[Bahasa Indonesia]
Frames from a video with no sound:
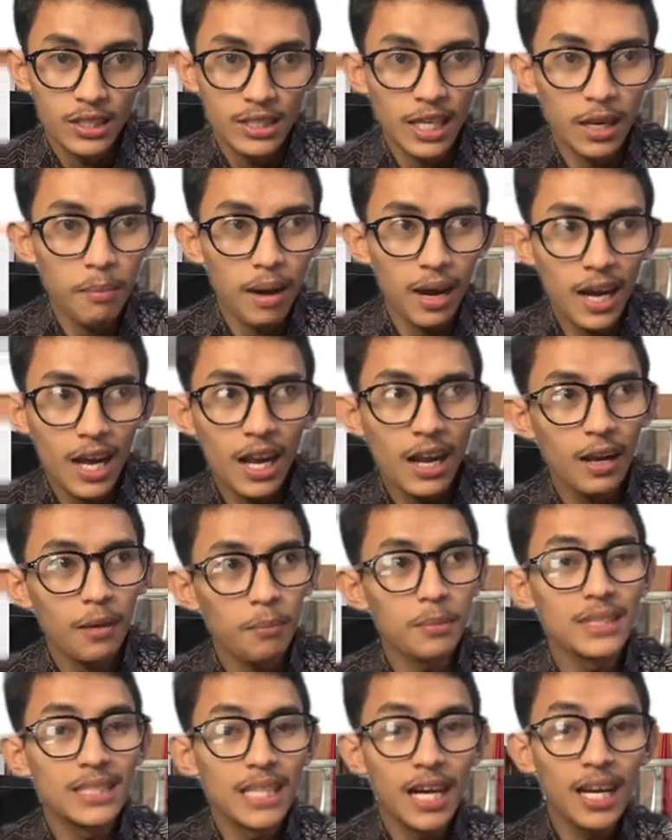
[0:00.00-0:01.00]
yang bakal
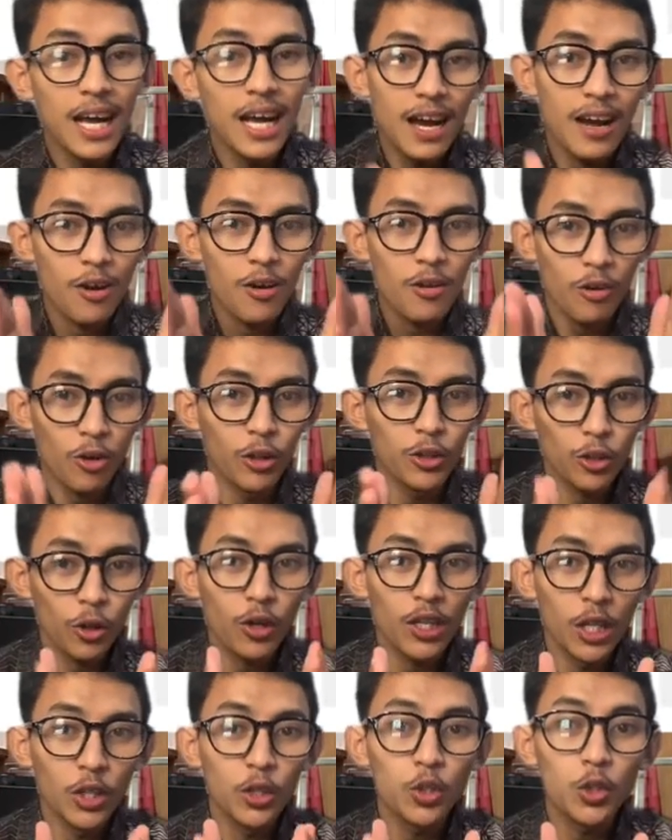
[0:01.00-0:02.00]
menjaga
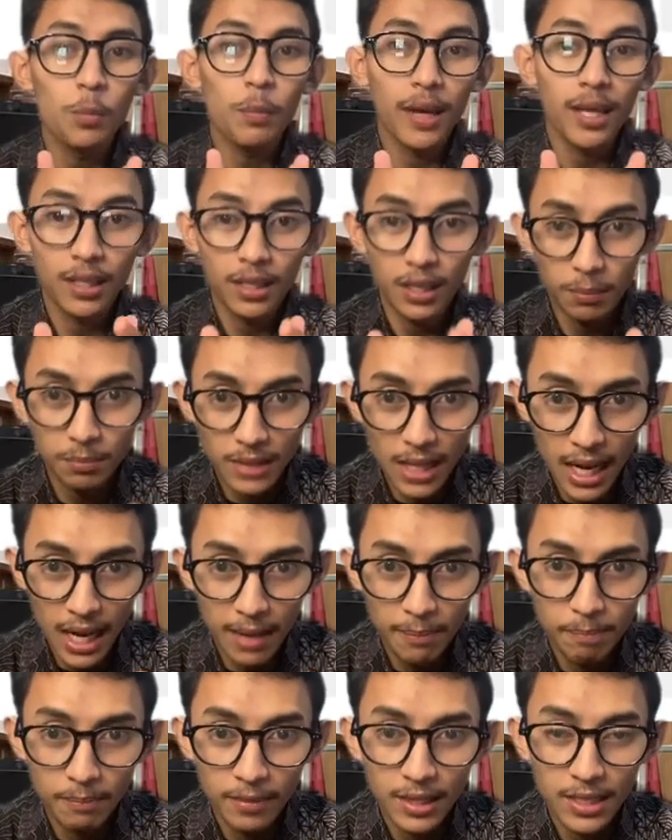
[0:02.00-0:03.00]
kontrolnya itu supaya tetap
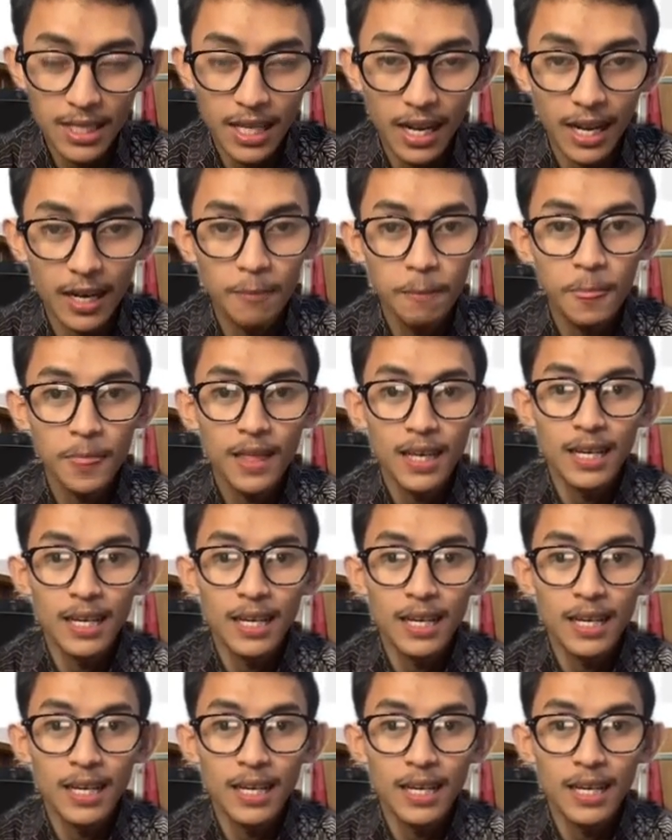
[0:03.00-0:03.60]
jalan jalan